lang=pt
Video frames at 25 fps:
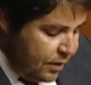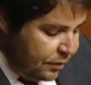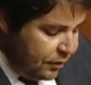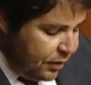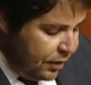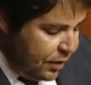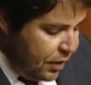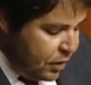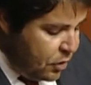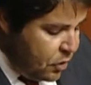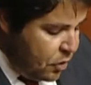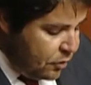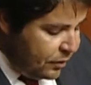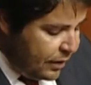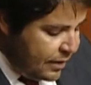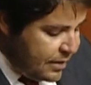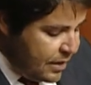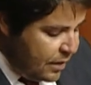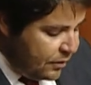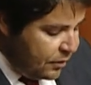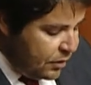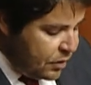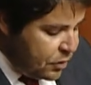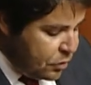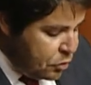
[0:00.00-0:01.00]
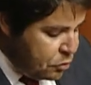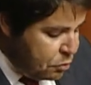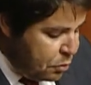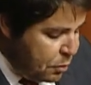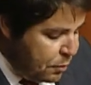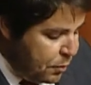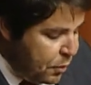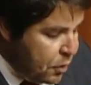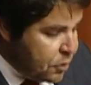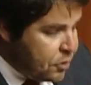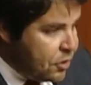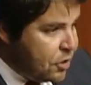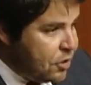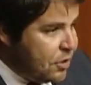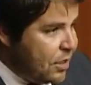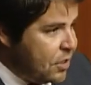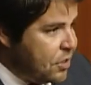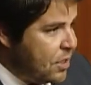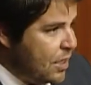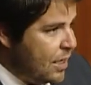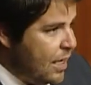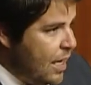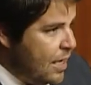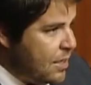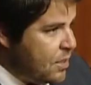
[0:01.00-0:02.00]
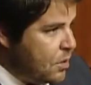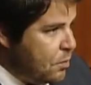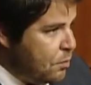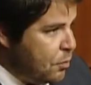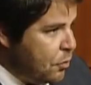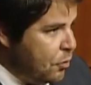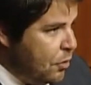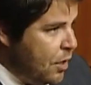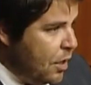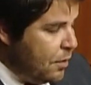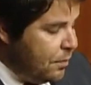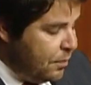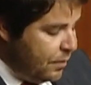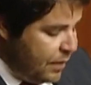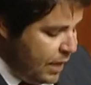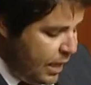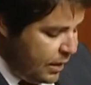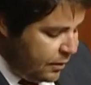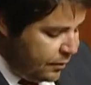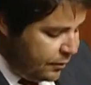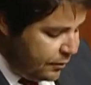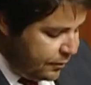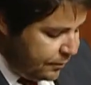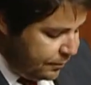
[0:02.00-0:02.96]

tendo em conta as alterações propostas nesta Casa por unanimidade.